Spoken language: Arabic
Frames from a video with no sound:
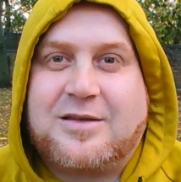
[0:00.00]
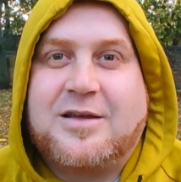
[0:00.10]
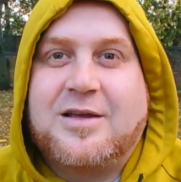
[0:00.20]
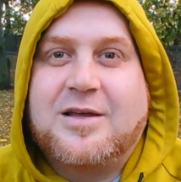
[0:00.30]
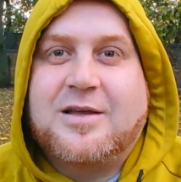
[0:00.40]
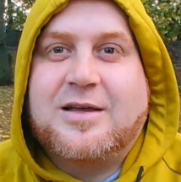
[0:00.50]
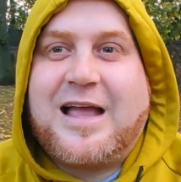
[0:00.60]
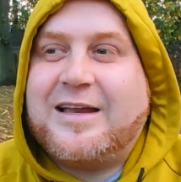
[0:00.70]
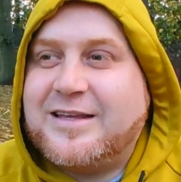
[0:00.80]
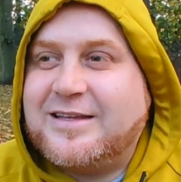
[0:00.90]
ده حقيقي
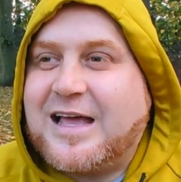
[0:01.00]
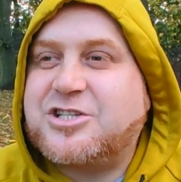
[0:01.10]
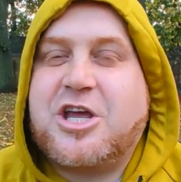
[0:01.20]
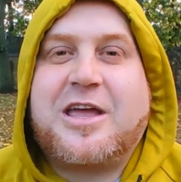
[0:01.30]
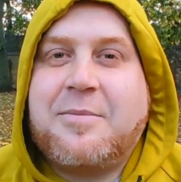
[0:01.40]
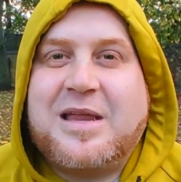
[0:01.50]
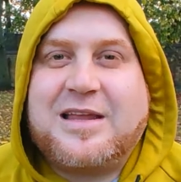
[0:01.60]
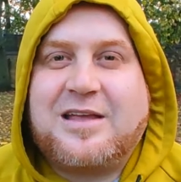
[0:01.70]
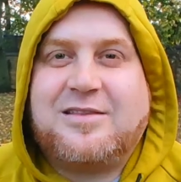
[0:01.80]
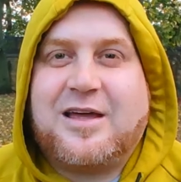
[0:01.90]
يعني ده شيء
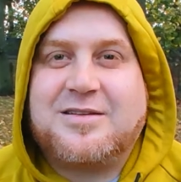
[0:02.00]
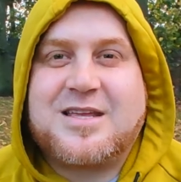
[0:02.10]
جميل جدا